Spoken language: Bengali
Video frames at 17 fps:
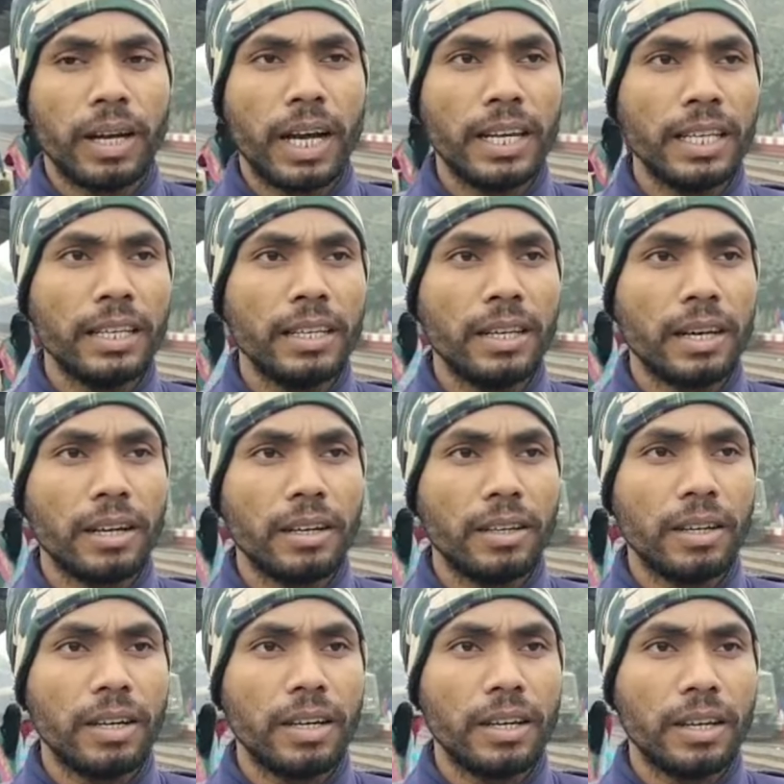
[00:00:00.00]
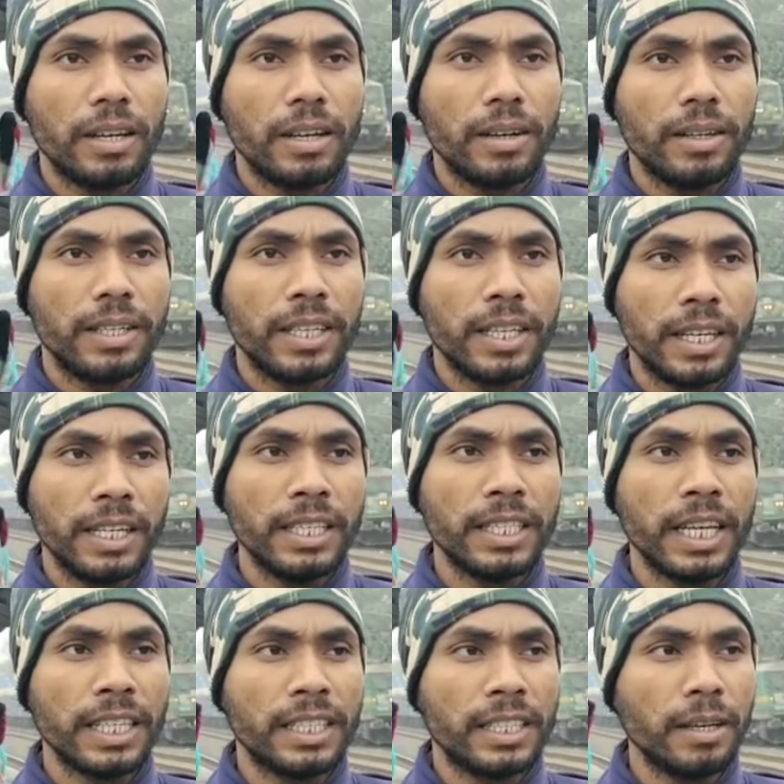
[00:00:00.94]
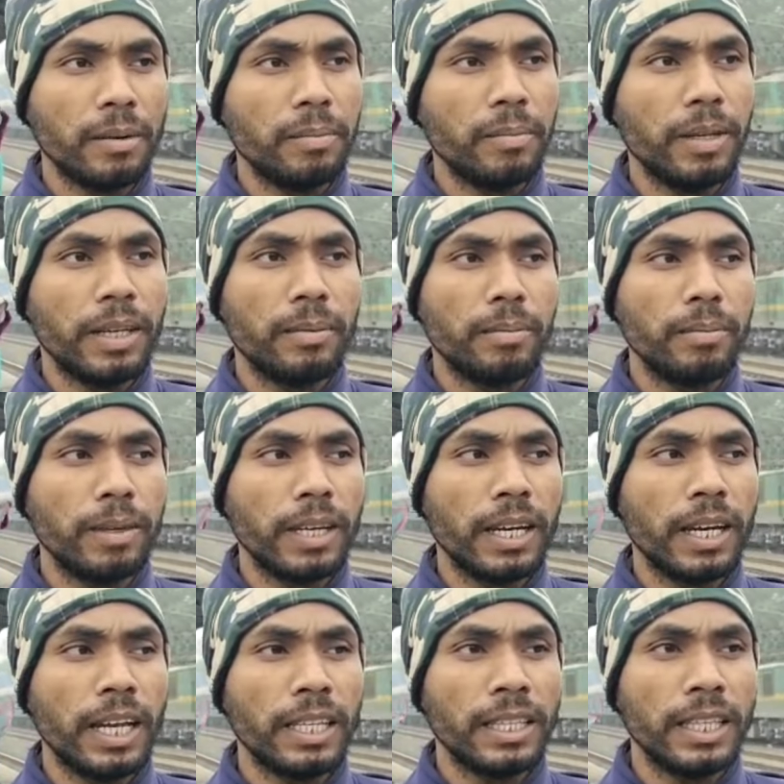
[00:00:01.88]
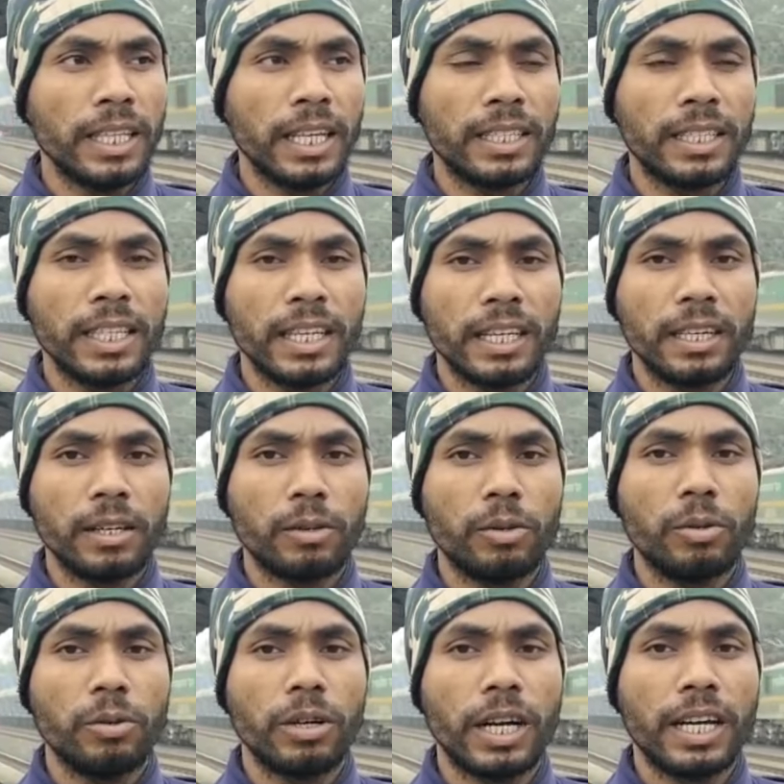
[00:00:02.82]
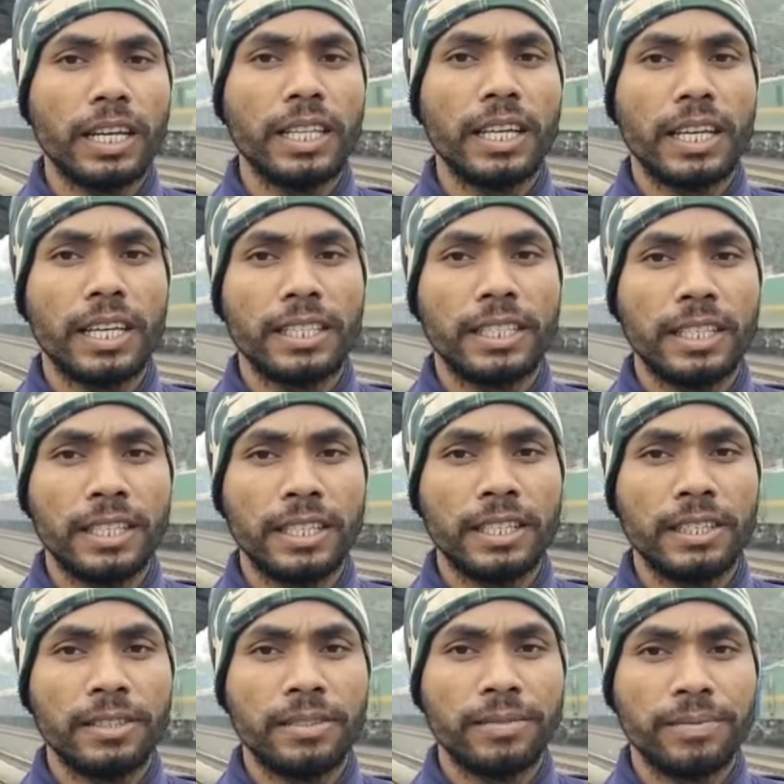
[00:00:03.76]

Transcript: গাড়ি এখন ট্রেনই যাচ্ছে মিডিল লাইন দিয়ে যাচ্ছে এখানে কোনো গাড়ি দাঁড়াচ্ছে না